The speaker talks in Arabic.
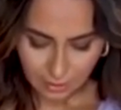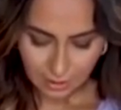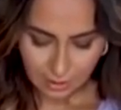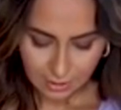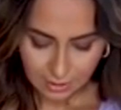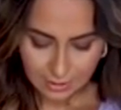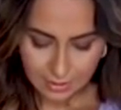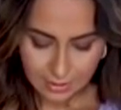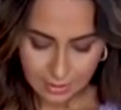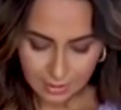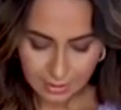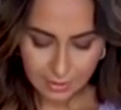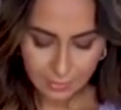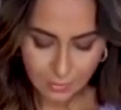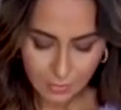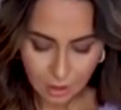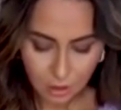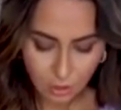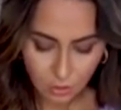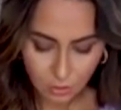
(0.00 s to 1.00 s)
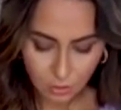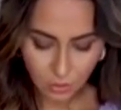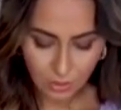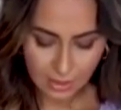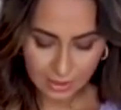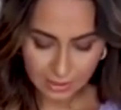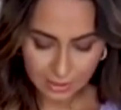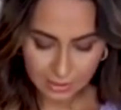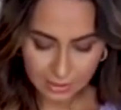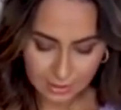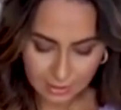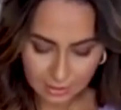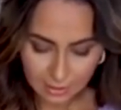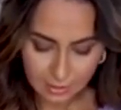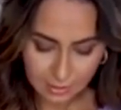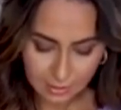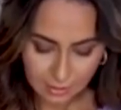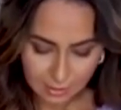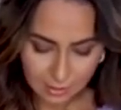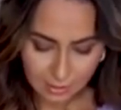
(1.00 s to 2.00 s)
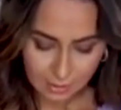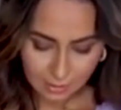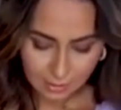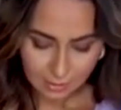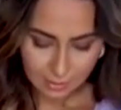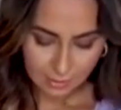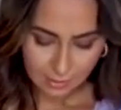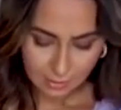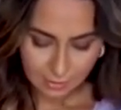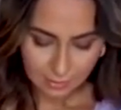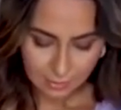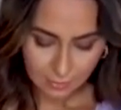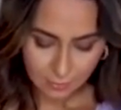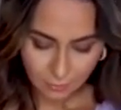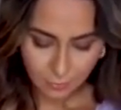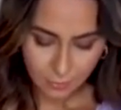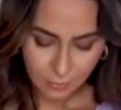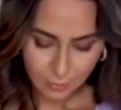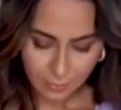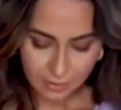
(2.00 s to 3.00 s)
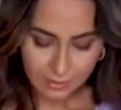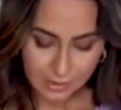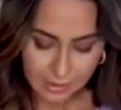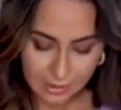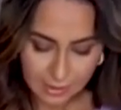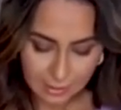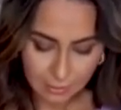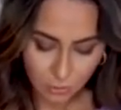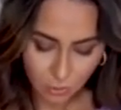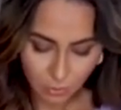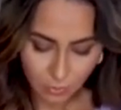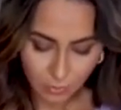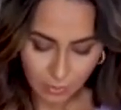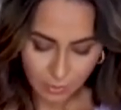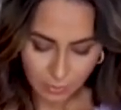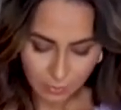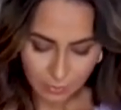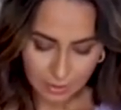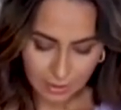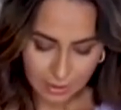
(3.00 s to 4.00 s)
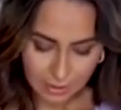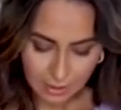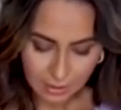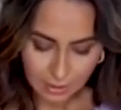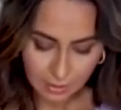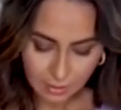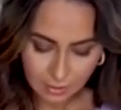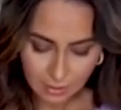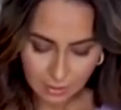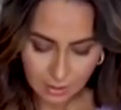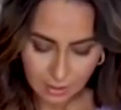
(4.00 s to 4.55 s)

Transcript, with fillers: حتى كيمتجزو العناصر بعضياتهم مزيان